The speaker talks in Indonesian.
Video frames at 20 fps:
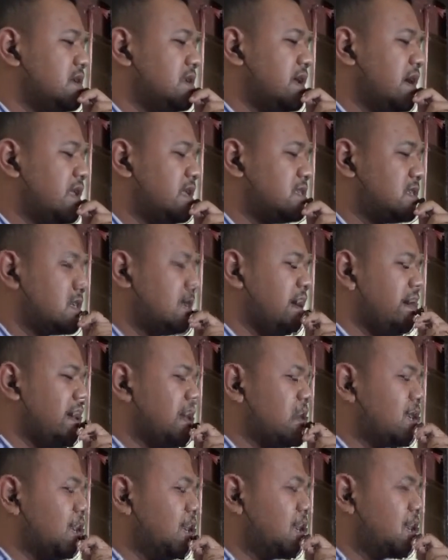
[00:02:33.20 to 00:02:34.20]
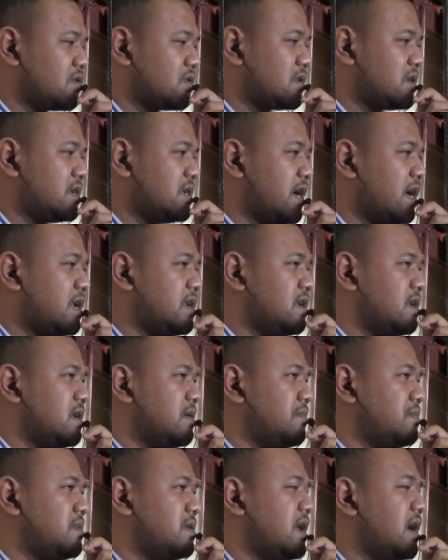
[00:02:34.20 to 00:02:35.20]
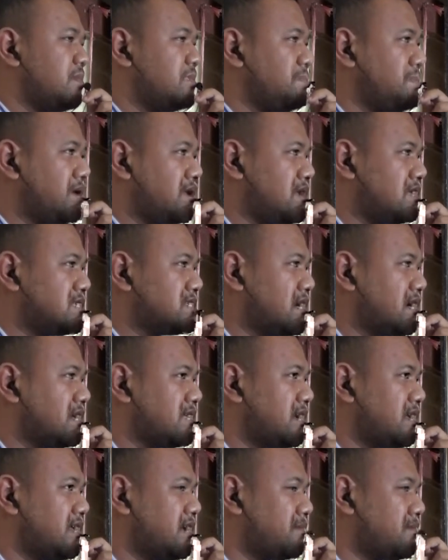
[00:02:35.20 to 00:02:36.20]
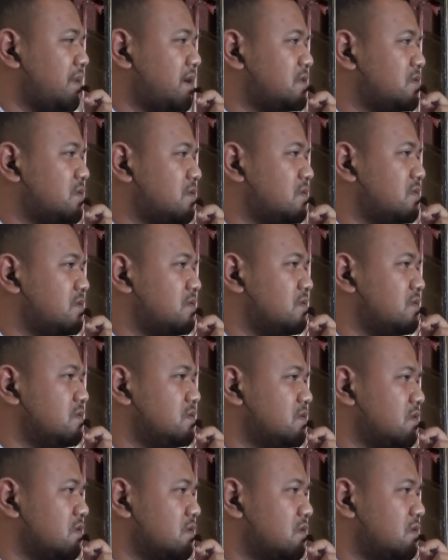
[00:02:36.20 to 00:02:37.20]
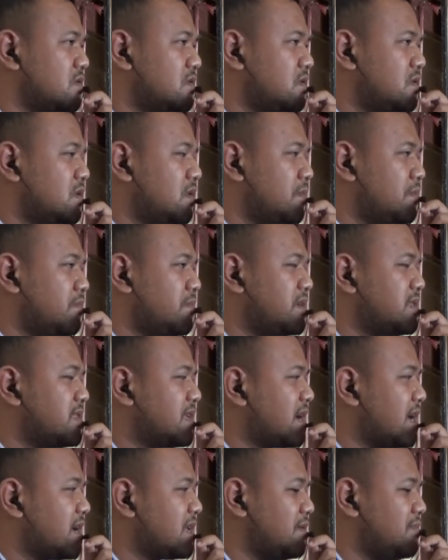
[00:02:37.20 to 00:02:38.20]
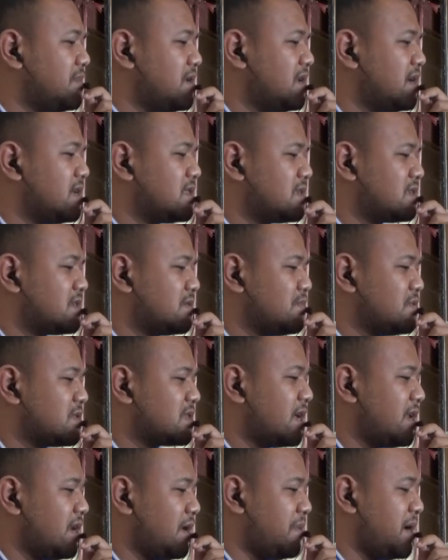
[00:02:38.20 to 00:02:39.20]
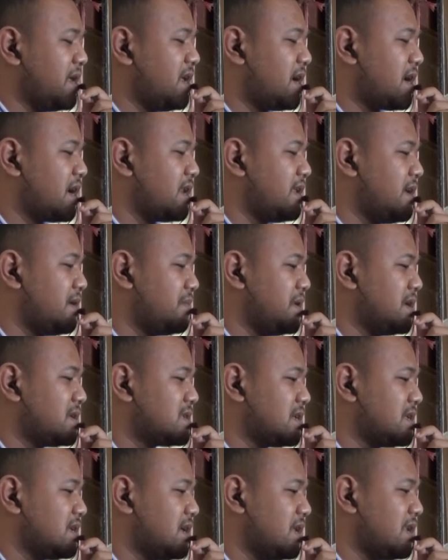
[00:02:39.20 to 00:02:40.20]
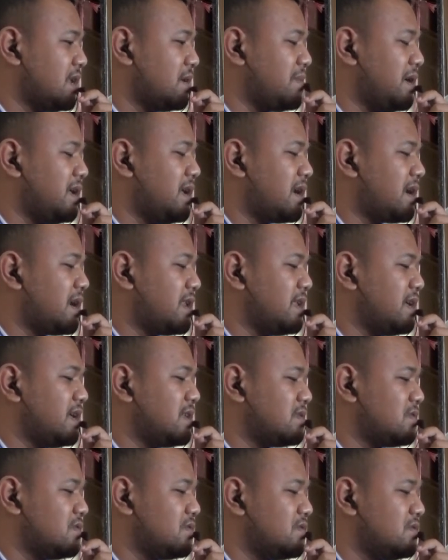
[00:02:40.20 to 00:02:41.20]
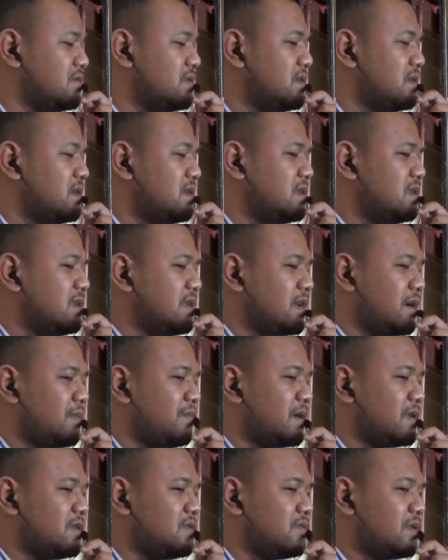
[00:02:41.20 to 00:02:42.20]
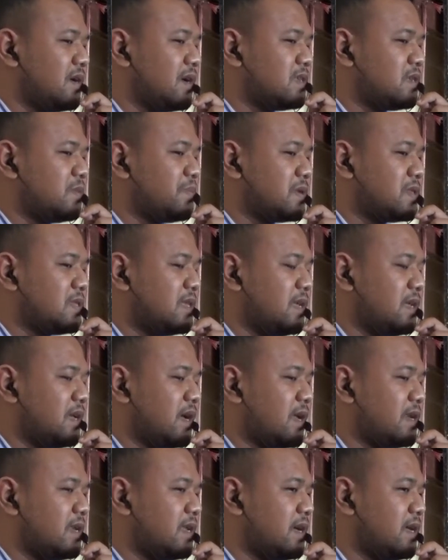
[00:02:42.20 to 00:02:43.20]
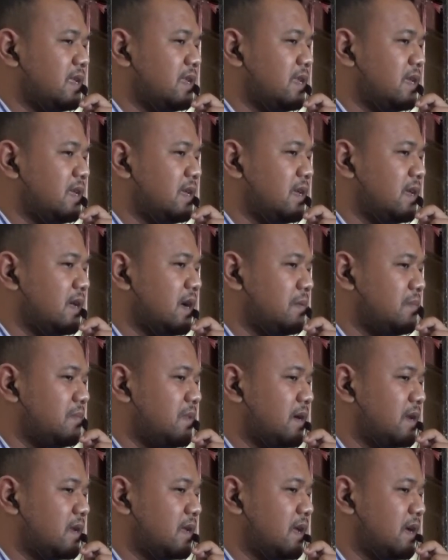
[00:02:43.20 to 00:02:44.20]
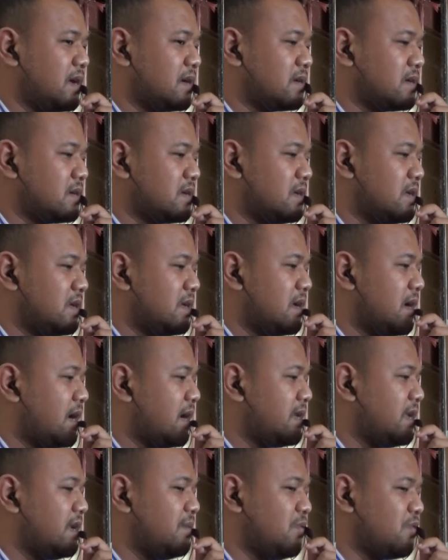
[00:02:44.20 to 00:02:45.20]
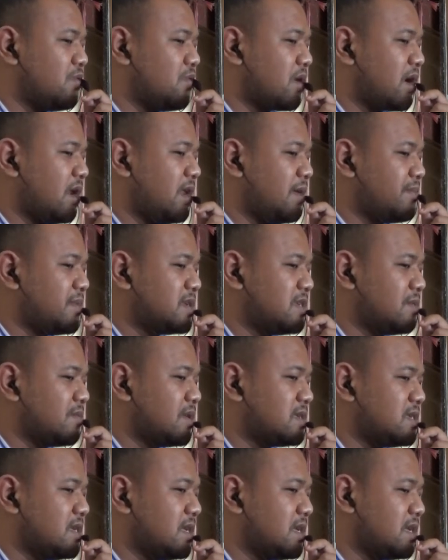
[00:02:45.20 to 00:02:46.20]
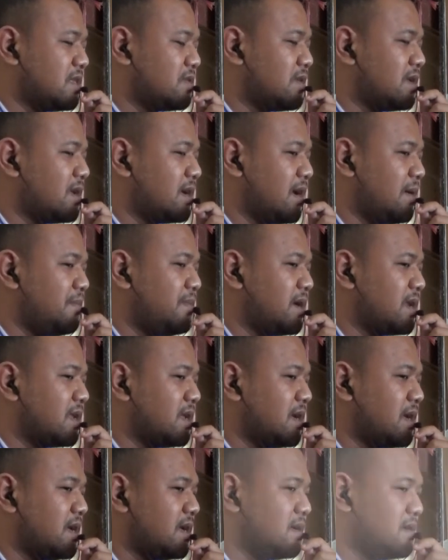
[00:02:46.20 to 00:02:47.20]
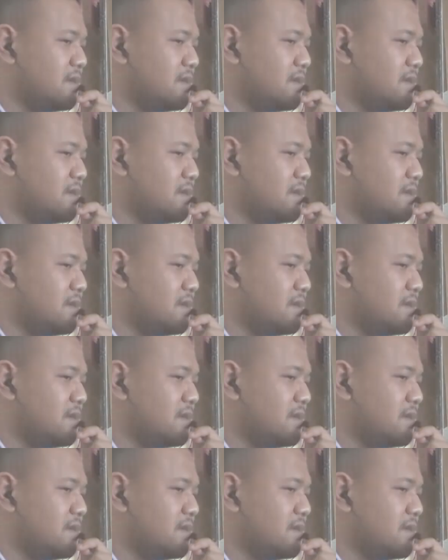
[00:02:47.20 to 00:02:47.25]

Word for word: dari segi bentuk dan dari mana cahaya yang masuk untuk menerangi benda tersebut. Kan ada bayangannya biasanya. Nah, bayangannya itu digambar juga seperti ada di gambar yang ada di buku kalian masing-masing itu ada gambarnya.